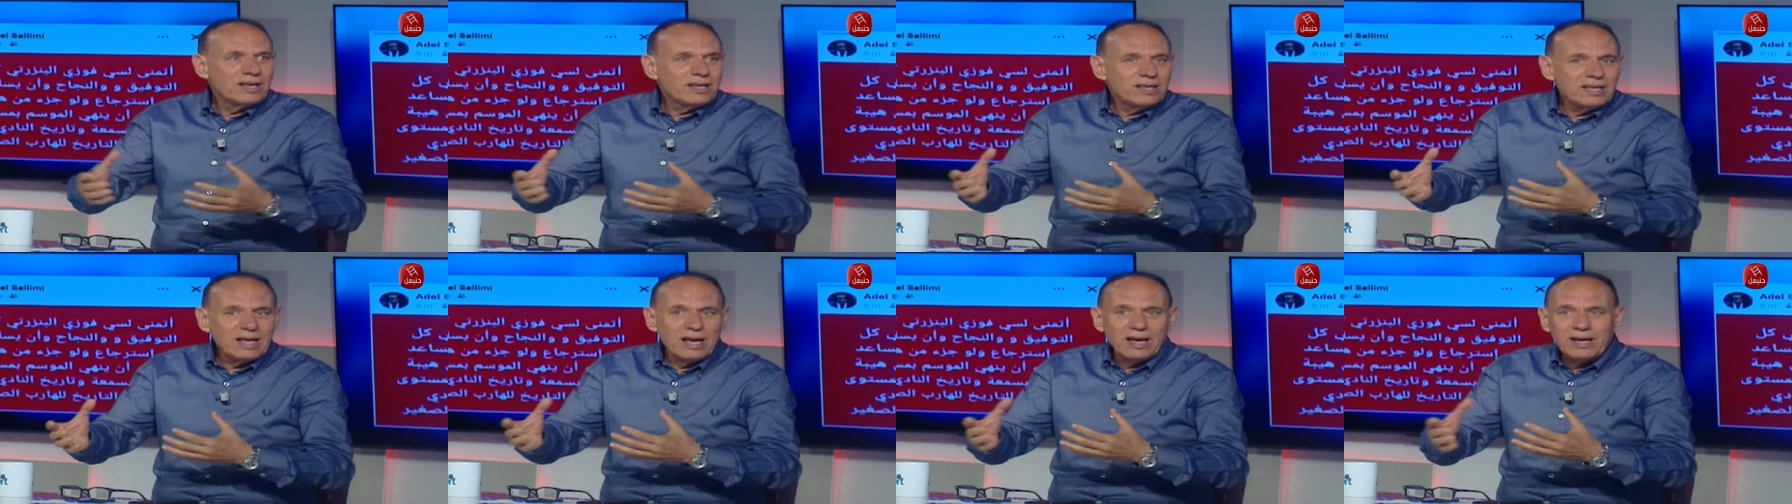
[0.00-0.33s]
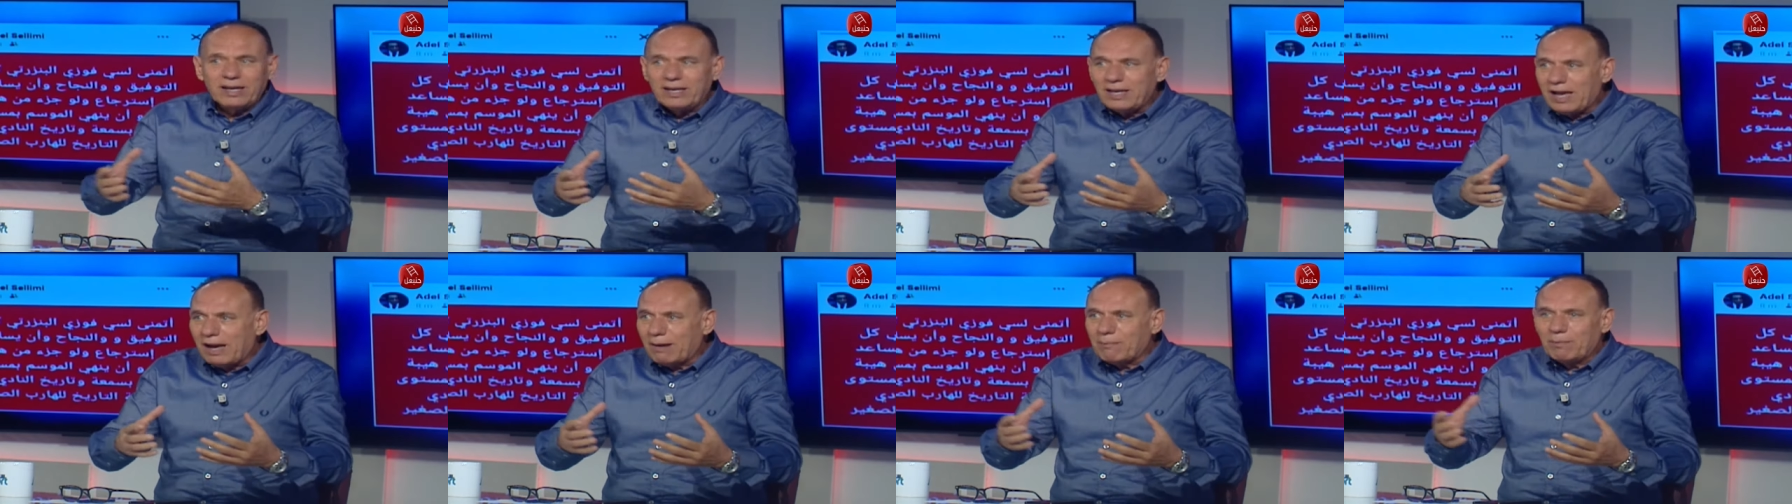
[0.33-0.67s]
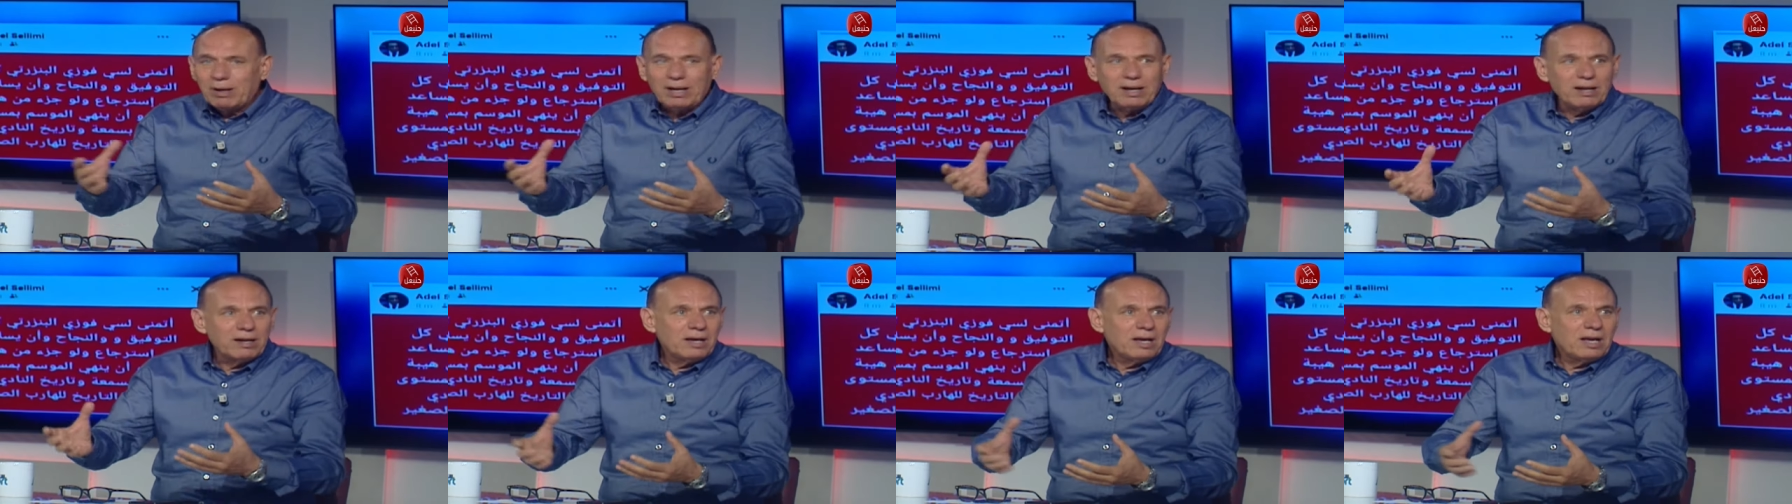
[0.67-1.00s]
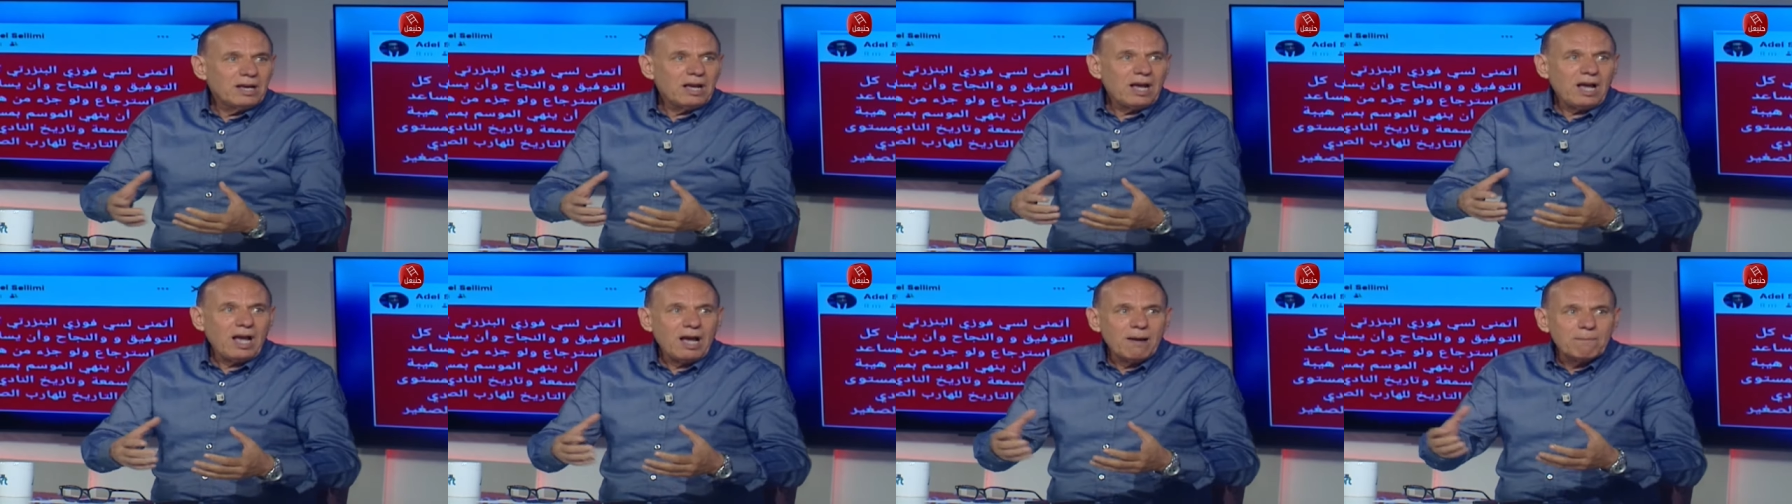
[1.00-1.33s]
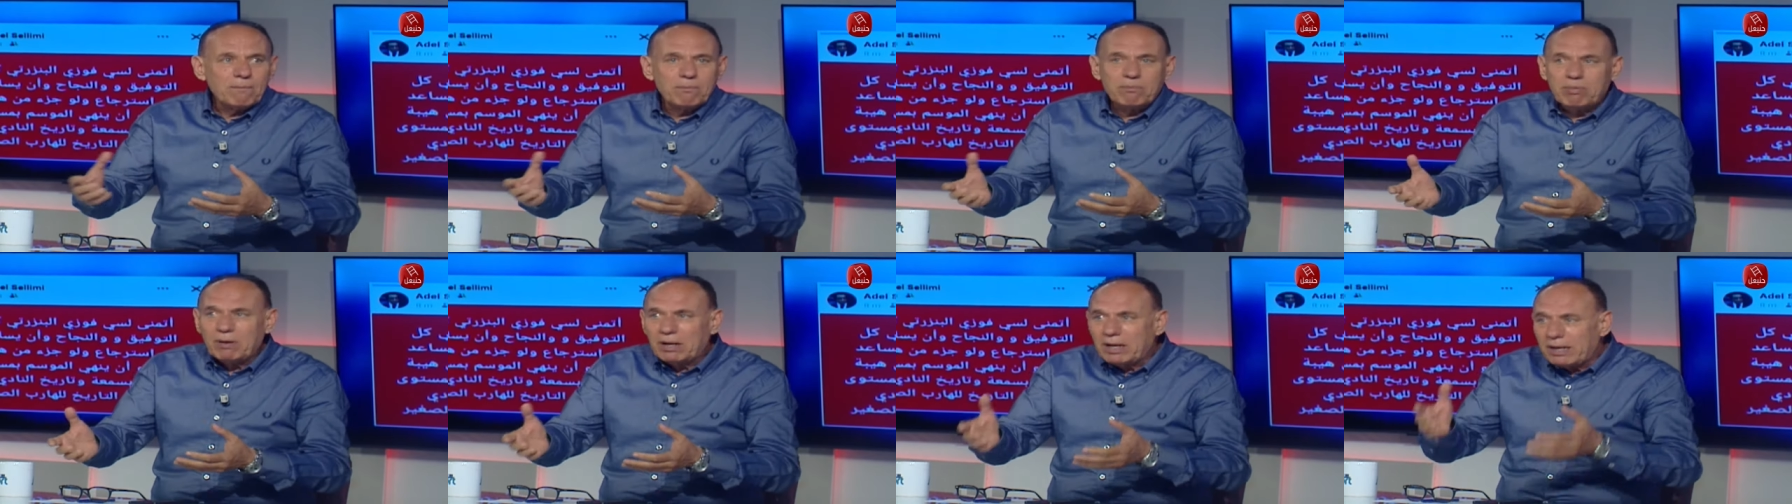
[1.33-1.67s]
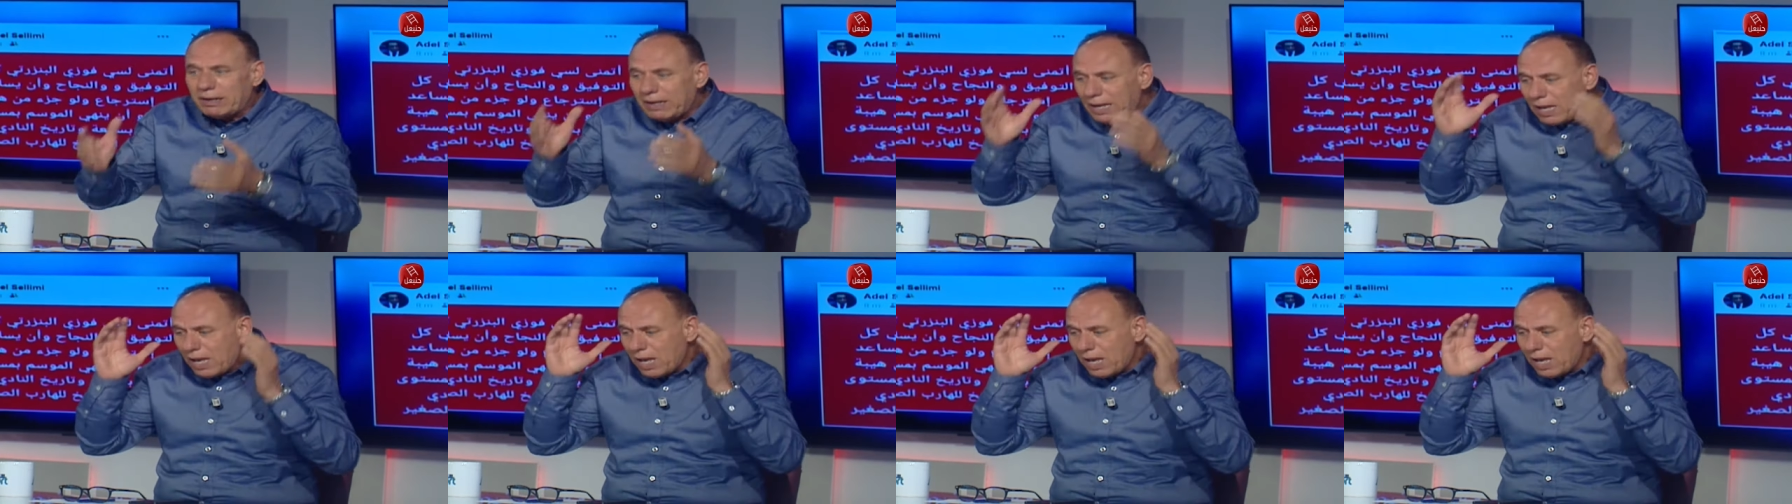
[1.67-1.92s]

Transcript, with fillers: من اجتهد واصاب فله